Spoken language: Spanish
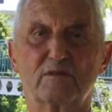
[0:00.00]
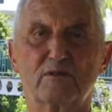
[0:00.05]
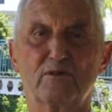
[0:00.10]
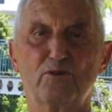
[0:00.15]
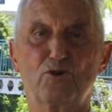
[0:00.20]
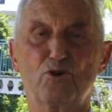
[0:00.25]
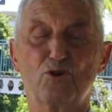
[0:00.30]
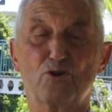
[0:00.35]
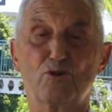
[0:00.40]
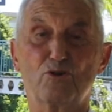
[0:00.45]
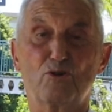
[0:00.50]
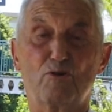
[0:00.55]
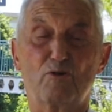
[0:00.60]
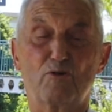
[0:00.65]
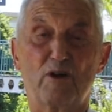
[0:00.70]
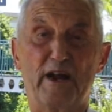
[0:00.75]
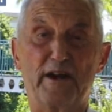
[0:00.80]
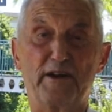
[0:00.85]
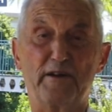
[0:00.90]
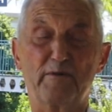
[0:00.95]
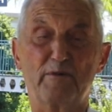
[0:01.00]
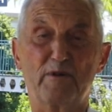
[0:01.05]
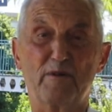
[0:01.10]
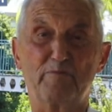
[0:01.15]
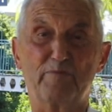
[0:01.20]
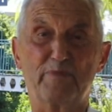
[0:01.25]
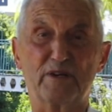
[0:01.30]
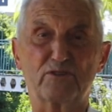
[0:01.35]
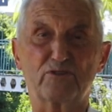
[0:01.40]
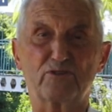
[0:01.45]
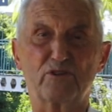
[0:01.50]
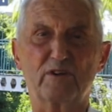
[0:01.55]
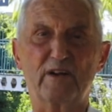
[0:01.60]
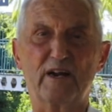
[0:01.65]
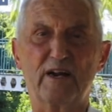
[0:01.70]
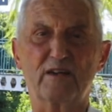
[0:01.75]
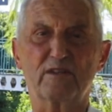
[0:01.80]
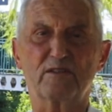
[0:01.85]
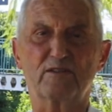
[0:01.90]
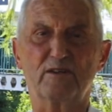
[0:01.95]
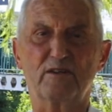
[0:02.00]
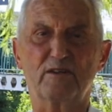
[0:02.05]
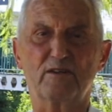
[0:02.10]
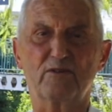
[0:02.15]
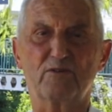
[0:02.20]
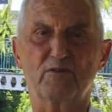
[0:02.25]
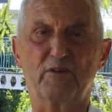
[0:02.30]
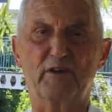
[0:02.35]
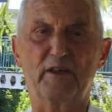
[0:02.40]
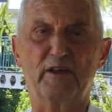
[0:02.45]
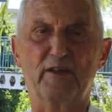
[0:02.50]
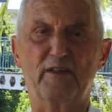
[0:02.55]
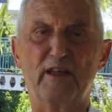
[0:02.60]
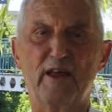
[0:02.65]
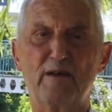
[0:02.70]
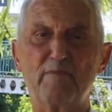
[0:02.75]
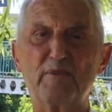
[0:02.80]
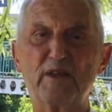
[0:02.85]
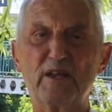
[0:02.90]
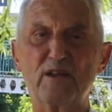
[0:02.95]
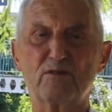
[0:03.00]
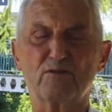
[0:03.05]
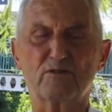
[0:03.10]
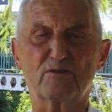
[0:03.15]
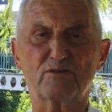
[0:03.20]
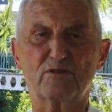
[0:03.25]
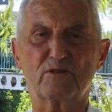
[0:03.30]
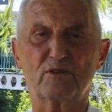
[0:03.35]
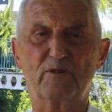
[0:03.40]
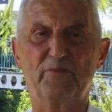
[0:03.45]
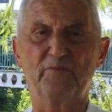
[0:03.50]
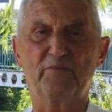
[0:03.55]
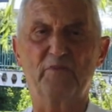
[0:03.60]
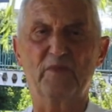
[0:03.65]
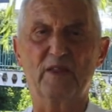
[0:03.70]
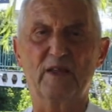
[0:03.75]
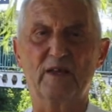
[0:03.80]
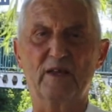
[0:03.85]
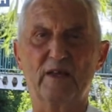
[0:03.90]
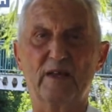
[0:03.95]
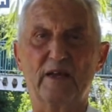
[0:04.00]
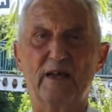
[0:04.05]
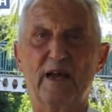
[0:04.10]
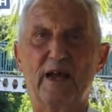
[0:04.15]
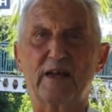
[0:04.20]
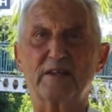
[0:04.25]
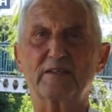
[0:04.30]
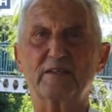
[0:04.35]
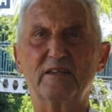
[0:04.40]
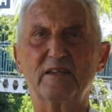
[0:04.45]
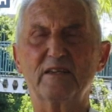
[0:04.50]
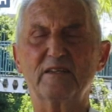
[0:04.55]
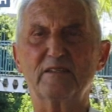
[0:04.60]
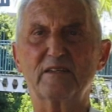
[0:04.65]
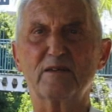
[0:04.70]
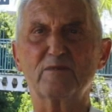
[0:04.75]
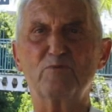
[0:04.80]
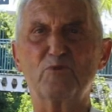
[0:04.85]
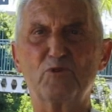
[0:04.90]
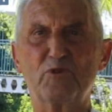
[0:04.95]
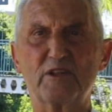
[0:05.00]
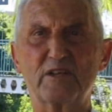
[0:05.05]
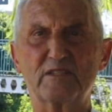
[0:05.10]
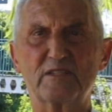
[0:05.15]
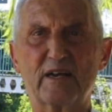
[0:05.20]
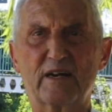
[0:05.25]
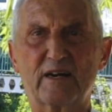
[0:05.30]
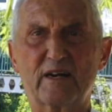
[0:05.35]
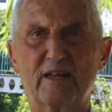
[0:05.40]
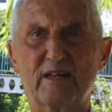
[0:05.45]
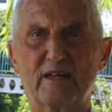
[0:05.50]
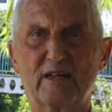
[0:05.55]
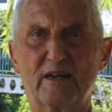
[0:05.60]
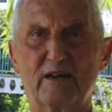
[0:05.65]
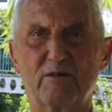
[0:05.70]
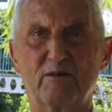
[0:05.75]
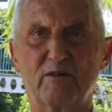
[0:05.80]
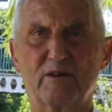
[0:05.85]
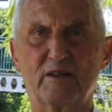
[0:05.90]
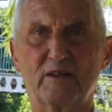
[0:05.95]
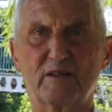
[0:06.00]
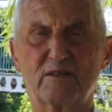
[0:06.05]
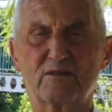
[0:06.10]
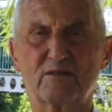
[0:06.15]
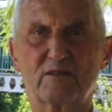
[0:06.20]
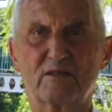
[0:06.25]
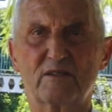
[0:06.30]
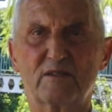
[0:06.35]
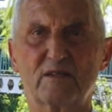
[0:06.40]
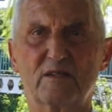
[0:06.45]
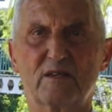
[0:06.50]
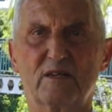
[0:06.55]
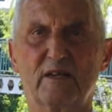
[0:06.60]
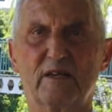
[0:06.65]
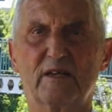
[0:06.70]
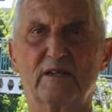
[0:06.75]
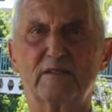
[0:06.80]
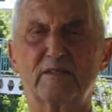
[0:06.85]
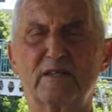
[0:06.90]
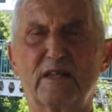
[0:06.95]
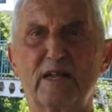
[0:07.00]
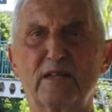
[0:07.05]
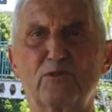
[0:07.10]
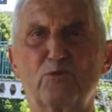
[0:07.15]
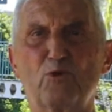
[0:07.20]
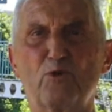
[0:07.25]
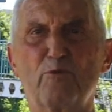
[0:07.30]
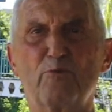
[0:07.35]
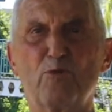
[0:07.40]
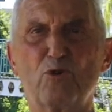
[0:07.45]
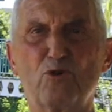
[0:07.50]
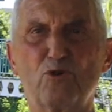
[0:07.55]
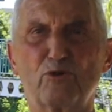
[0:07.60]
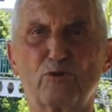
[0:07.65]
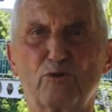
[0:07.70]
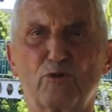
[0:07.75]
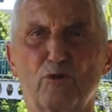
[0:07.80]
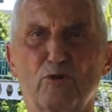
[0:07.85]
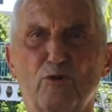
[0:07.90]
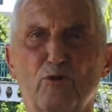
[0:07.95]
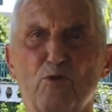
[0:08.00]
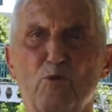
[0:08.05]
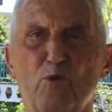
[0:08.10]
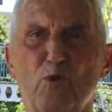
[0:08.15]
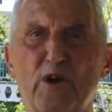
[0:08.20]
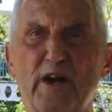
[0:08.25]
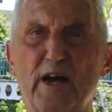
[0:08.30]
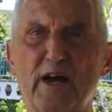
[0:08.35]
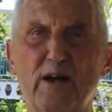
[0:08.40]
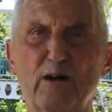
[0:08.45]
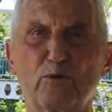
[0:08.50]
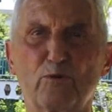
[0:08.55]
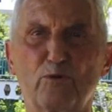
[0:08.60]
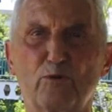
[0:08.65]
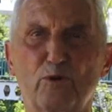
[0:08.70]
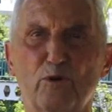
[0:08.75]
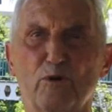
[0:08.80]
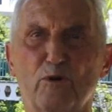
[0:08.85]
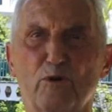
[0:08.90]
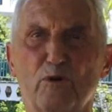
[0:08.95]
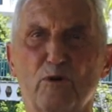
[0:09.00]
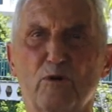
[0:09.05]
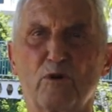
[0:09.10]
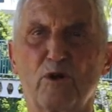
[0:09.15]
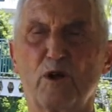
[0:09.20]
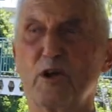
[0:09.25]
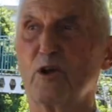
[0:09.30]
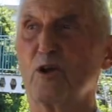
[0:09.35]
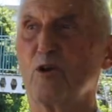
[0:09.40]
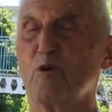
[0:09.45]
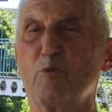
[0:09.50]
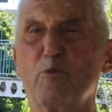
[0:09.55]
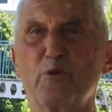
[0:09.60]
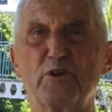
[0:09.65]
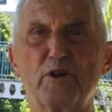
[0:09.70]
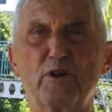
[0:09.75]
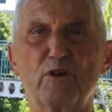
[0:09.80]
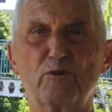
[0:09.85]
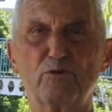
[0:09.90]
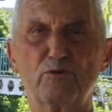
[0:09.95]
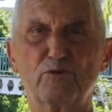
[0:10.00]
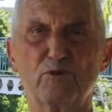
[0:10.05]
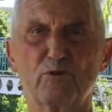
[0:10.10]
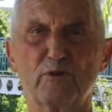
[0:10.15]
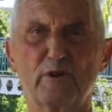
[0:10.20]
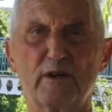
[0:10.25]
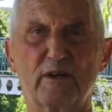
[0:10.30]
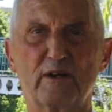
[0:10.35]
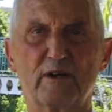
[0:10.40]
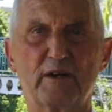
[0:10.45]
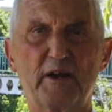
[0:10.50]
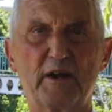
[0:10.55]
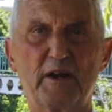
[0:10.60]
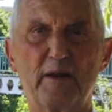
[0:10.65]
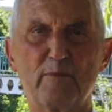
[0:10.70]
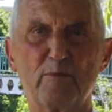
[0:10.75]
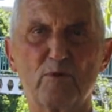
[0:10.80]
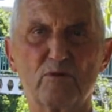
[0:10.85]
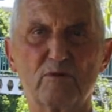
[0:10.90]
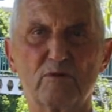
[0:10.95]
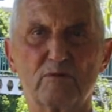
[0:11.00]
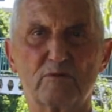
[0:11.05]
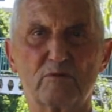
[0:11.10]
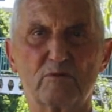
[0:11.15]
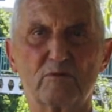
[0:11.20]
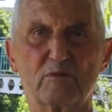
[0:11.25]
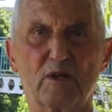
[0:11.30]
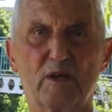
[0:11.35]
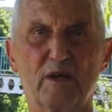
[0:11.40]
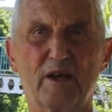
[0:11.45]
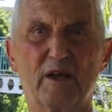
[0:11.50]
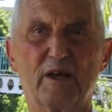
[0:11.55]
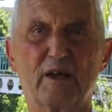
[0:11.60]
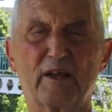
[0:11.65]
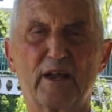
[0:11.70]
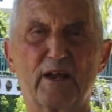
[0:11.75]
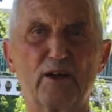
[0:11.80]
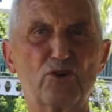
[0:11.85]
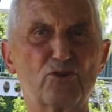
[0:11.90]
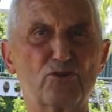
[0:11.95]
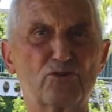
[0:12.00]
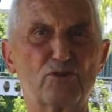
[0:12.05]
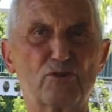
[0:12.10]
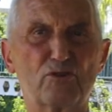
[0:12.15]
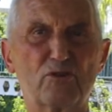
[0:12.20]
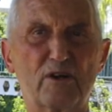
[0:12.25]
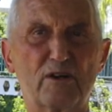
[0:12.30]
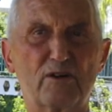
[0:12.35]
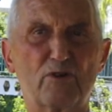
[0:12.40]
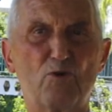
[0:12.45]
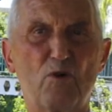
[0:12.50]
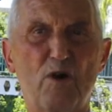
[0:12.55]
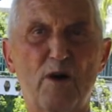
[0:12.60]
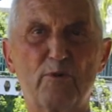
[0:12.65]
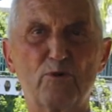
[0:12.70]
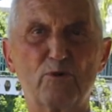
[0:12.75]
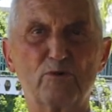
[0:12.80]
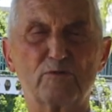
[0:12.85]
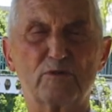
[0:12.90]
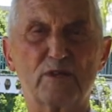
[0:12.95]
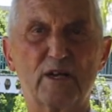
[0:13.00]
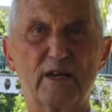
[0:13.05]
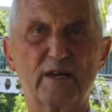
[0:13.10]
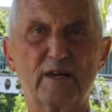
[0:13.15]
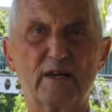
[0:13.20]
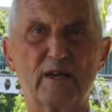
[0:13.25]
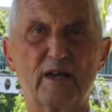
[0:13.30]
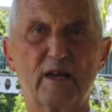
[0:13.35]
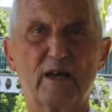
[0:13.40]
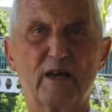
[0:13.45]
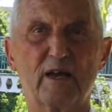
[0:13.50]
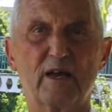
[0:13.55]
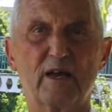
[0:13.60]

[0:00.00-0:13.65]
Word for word: no a nivel personal, sino que de amigos, accidentes muy desagradables tanto en moto como en auto, como incluso en remo, que no, son, no abundan,